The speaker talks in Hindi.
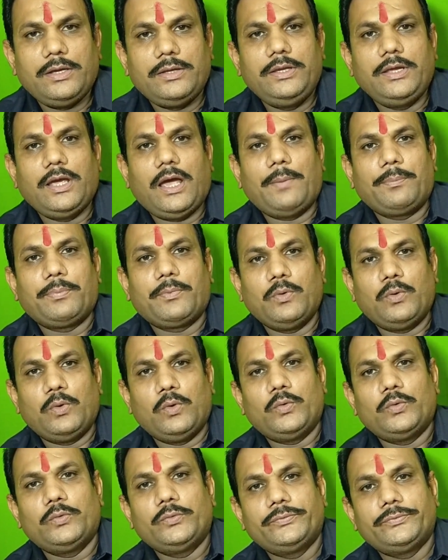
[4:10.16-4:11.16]
यदि आपको
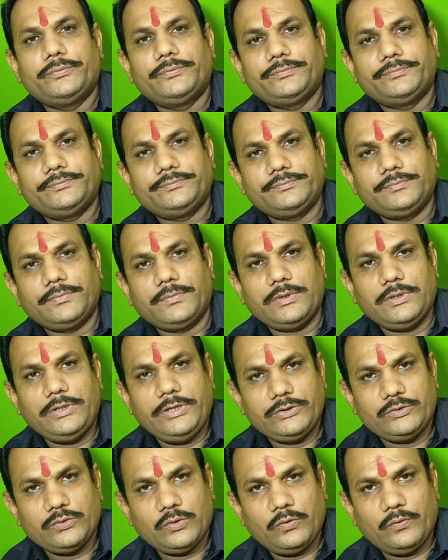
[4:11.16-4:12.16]

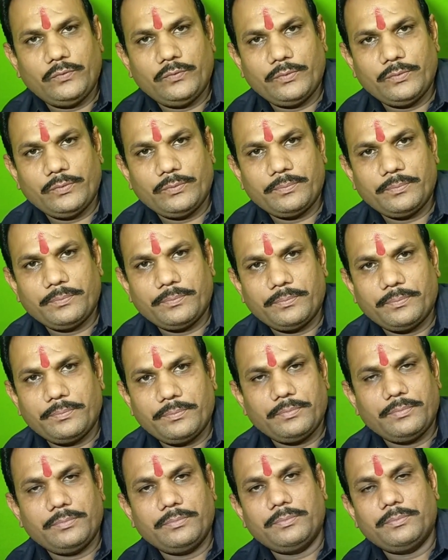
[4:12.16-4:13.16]
ये जो
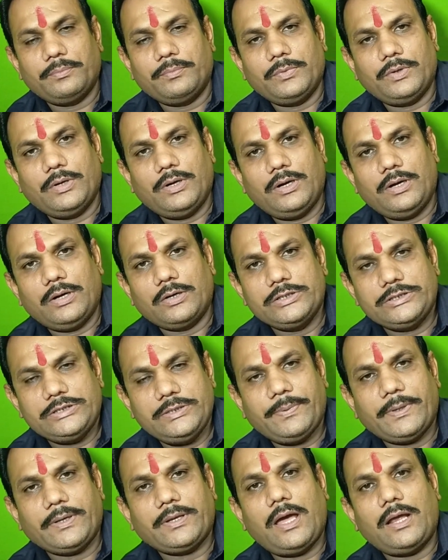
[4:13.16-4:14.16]
आ, किसी
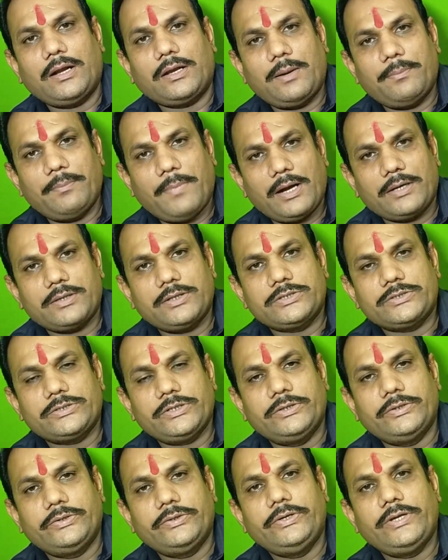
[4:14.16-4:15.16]
प्रकार का
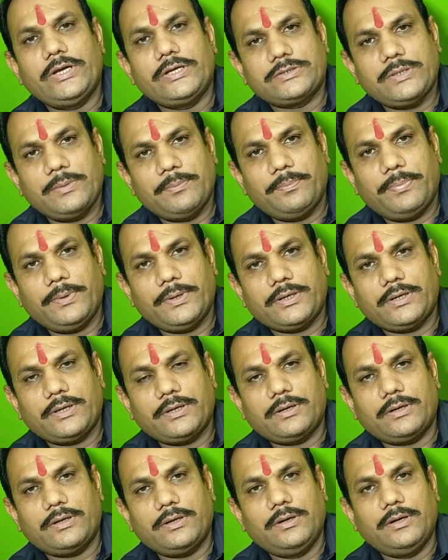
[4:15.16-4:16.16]
मार्गदर्शन या
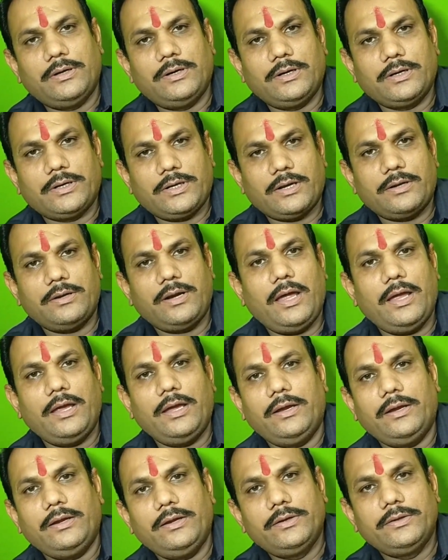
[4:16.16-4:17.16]
संपर्क करना
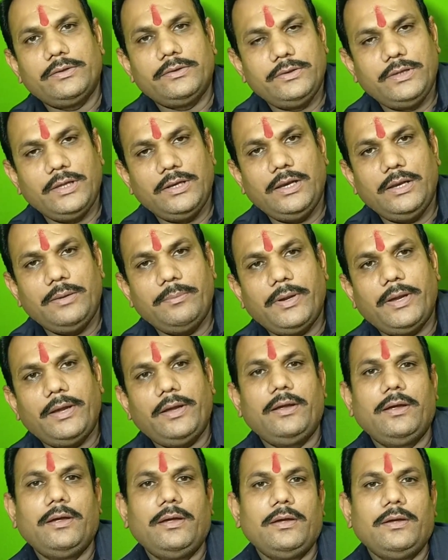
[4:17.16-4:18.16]
है दिल्ली में
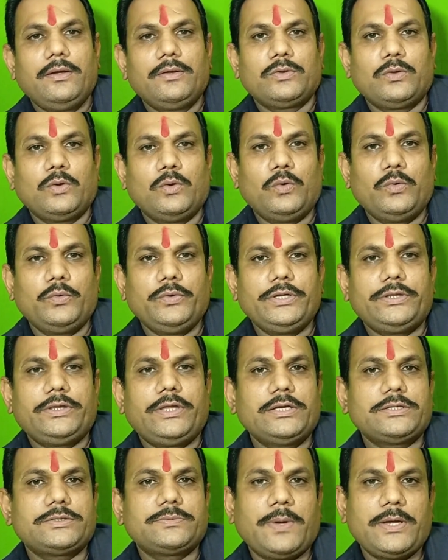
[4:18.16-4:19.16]
तो
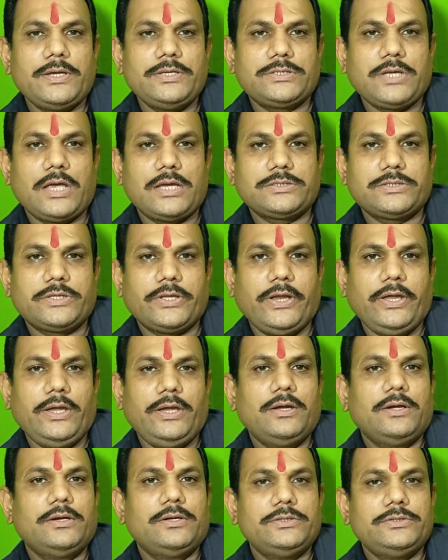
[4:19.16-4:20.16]
नितेश भाई शास्त्री
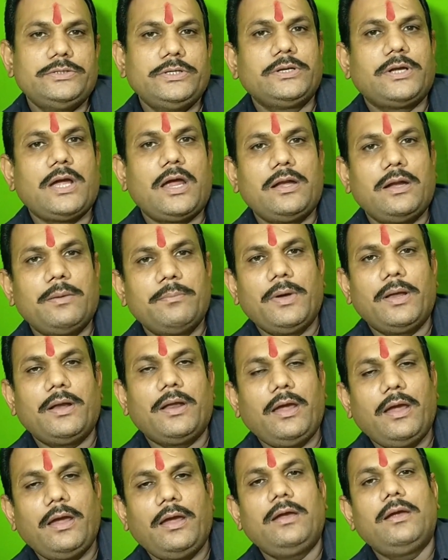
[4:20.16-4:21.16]
जिनका नंबर
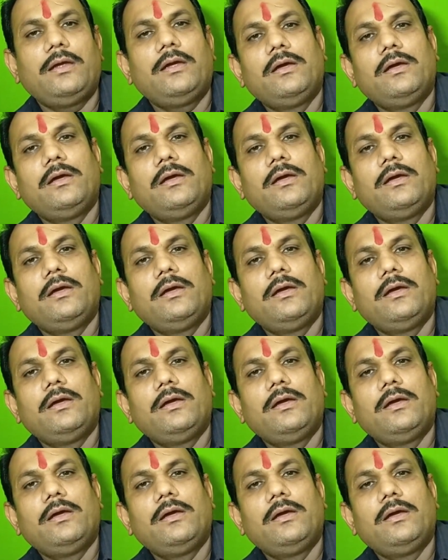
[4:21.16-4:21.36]
है